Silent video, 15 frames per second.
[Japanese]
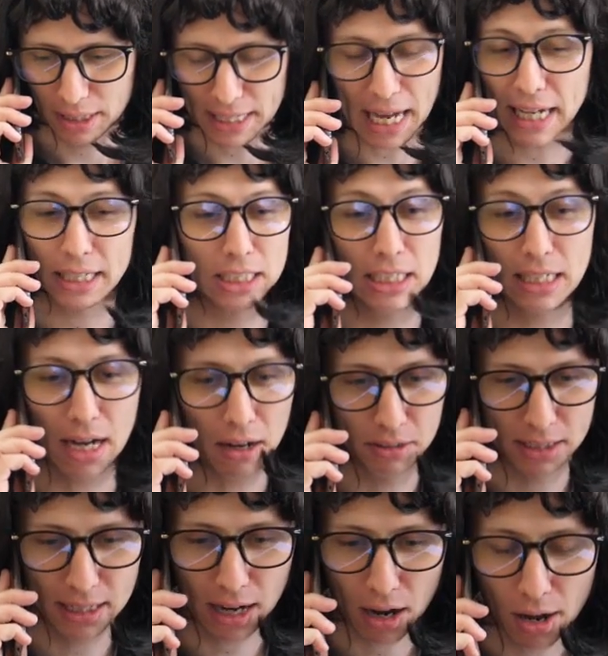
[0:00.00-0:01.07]
いやいや違う
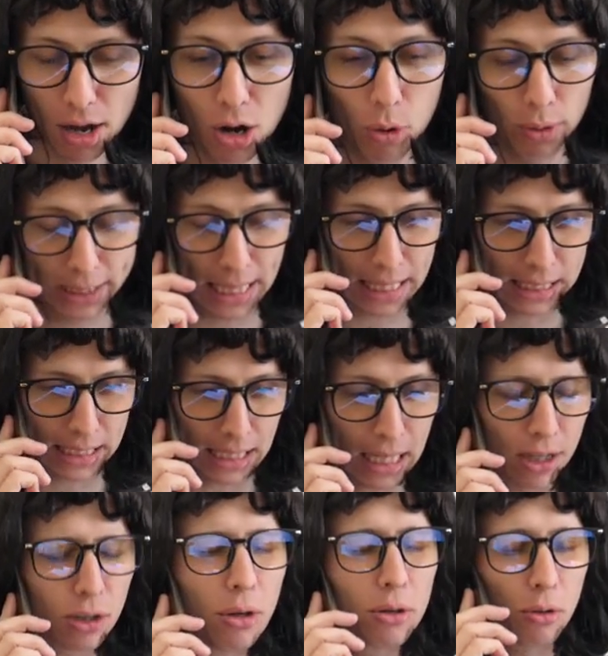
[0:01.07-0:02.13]
違う私
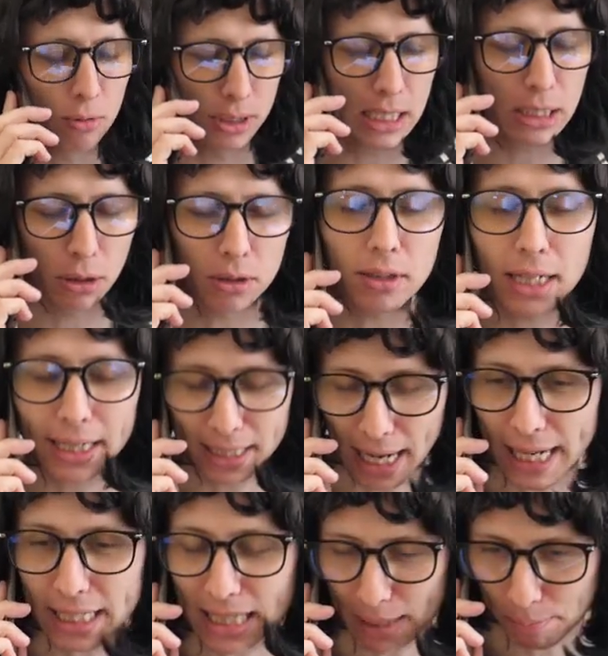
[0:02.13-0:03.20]
この仕事の
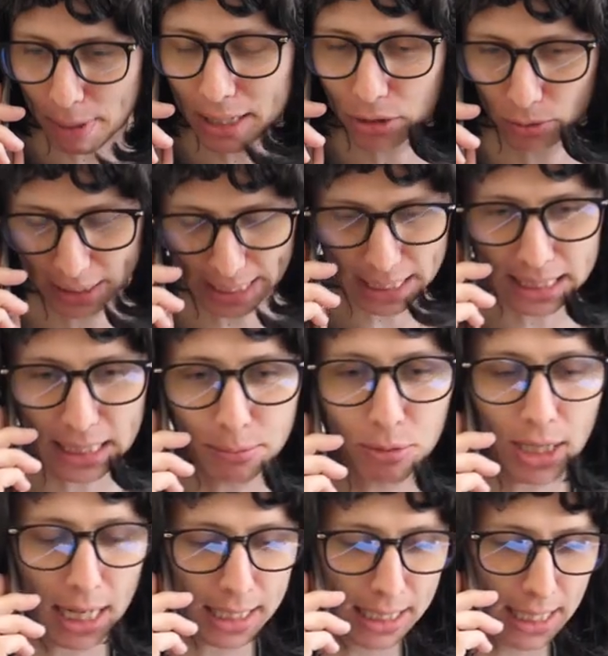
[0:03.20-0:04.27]
大先輩の私に
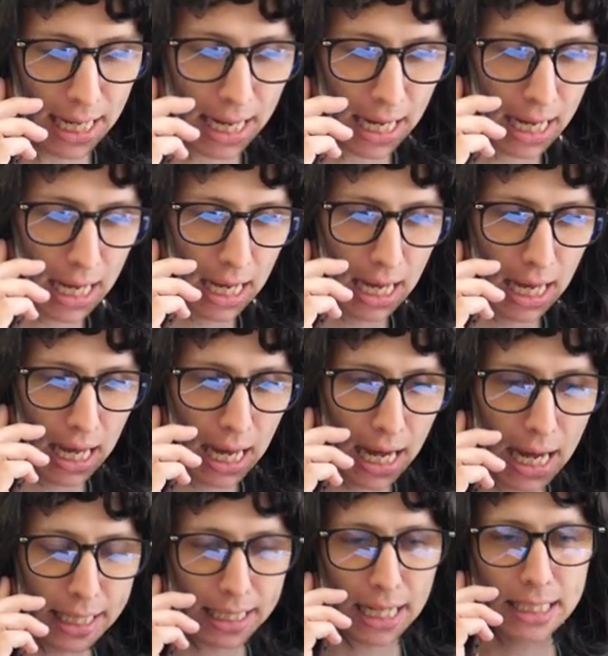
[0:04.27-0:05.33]
向かって
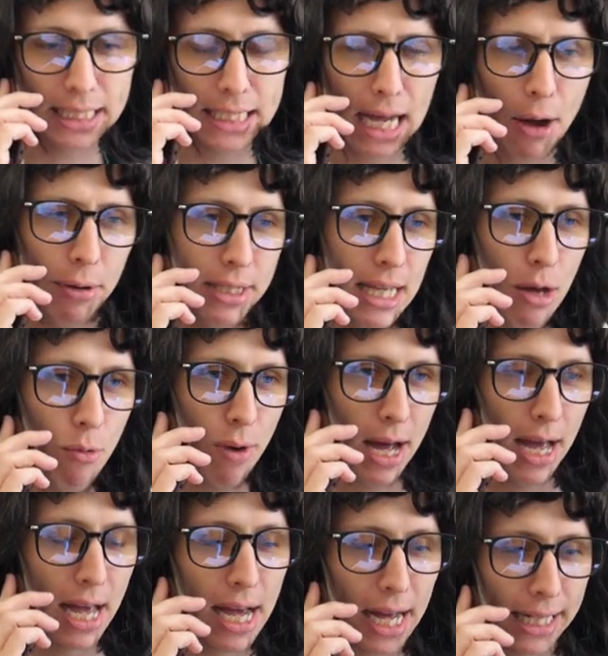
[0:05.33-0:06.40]
立川さん
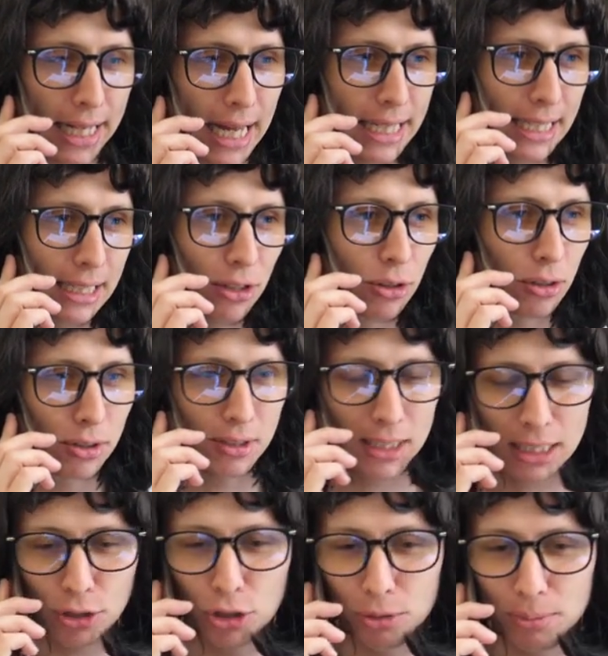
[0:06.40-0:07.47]
は他人のこと
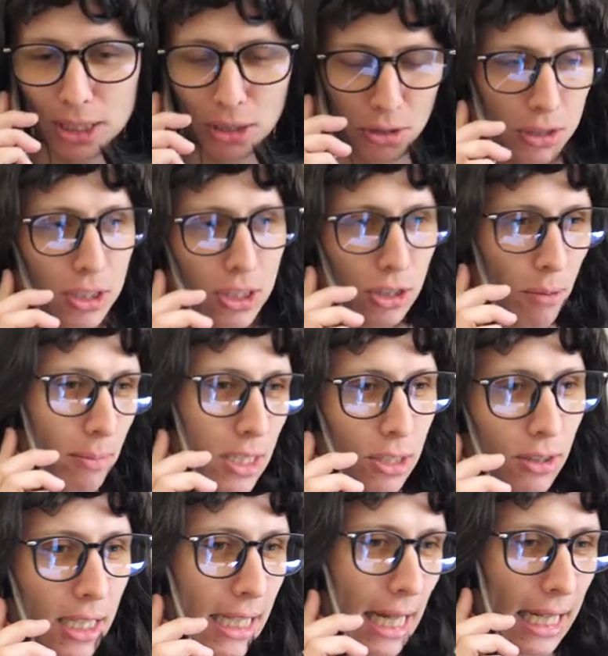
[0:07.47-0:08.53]
に首を突っ込み
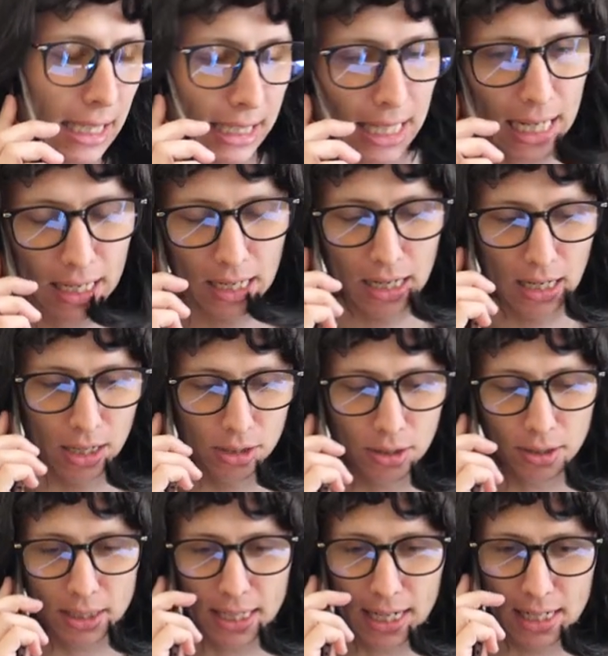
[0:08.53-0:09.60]
すぎだって
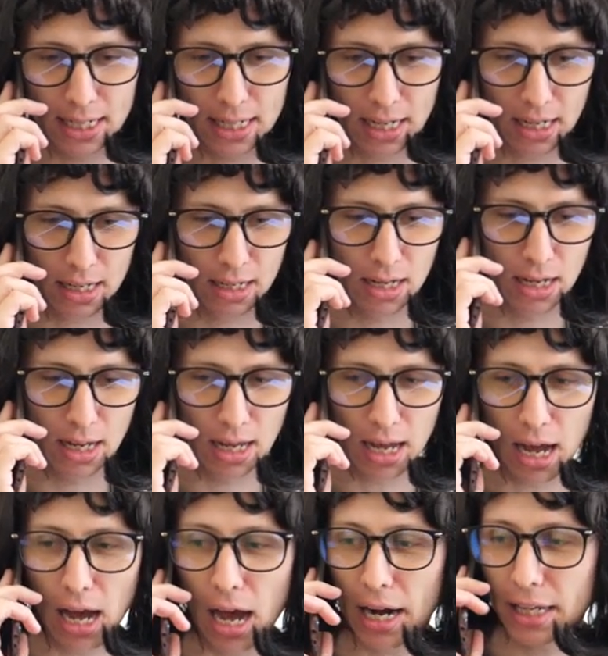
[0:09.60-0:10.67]
言ってきて
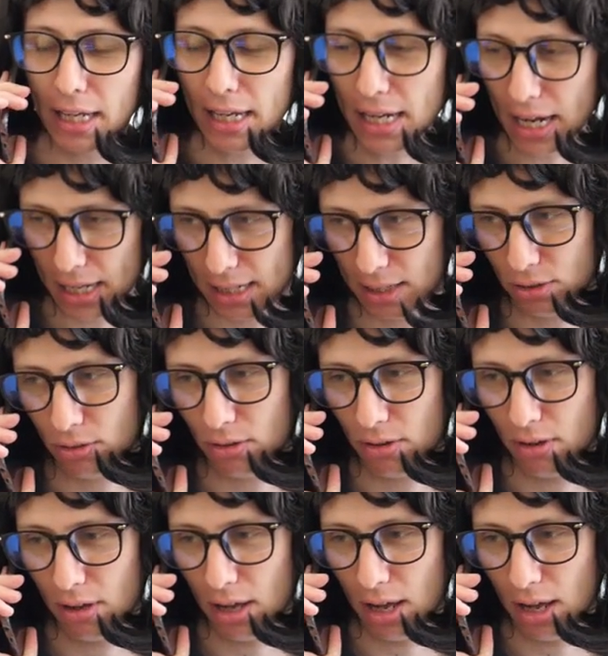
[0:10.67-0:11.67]
ありえない These